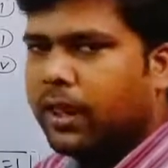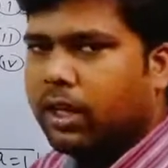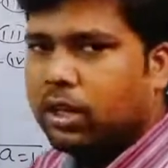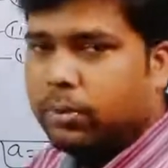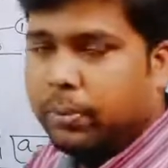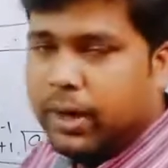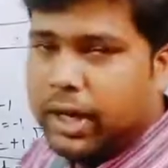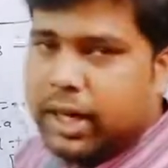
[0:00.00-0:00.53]

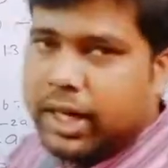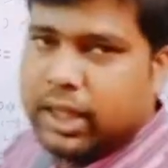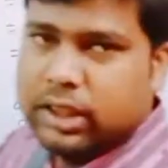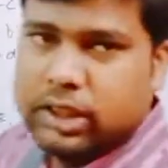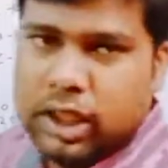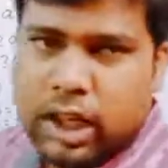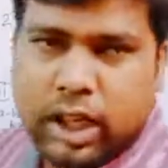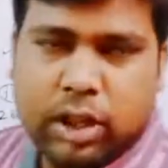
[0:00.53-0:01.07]

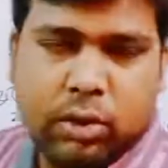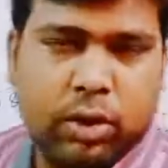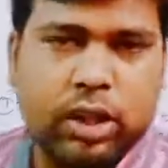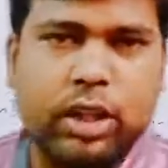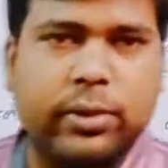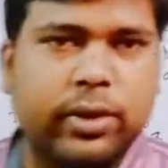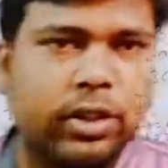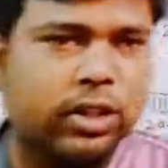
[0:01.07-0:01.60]
मैट्रिक्स इक्वल
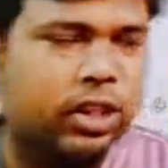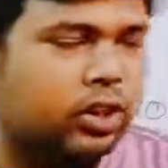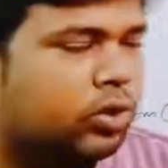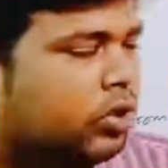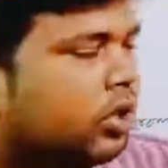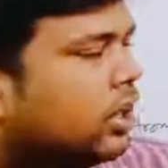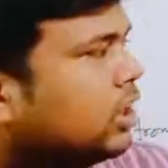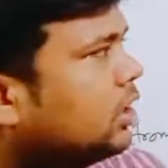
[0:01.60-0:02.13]
गिवन थी तो
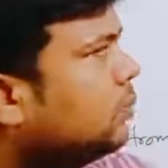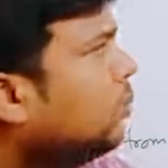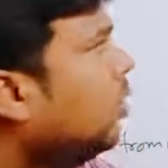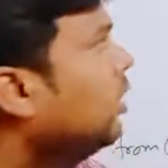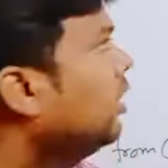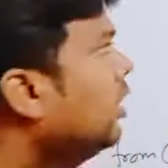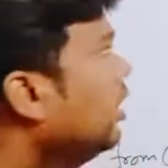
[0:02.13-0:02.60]
करस्पॉन्डिंग